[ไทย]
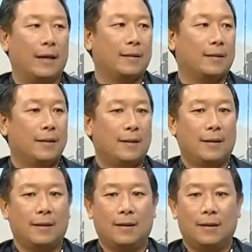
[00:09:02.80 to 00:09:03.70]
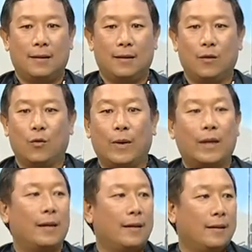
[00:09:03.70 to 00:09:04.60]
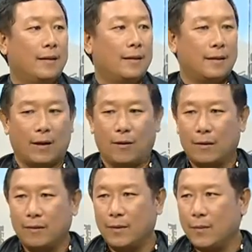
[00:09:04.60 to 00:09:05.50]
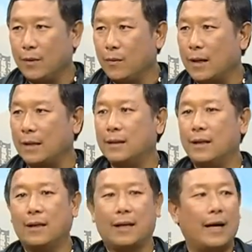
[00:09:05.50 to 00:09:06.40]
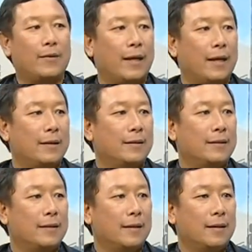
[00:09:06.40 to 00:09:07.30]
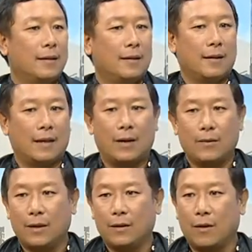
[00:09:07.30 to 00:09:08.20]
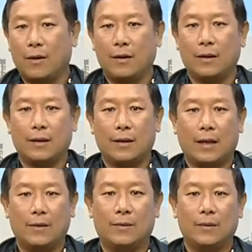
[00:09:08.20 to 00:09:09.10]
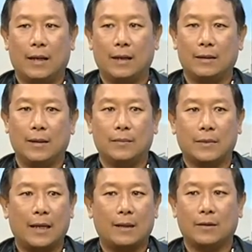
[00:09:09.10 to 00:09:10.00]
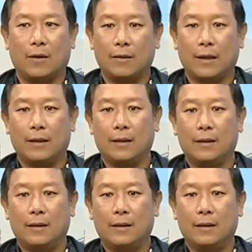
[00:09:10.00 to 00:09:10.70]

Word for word: นเนี่ย หนูไม่กิน แต่ของเราทำไมหนูกัดจังเลยเข้าเนี่ยครับ เข้าขึ้นข้อเลยเนี่ยคือเข้าเริ่มตั้งท้องเนี่ย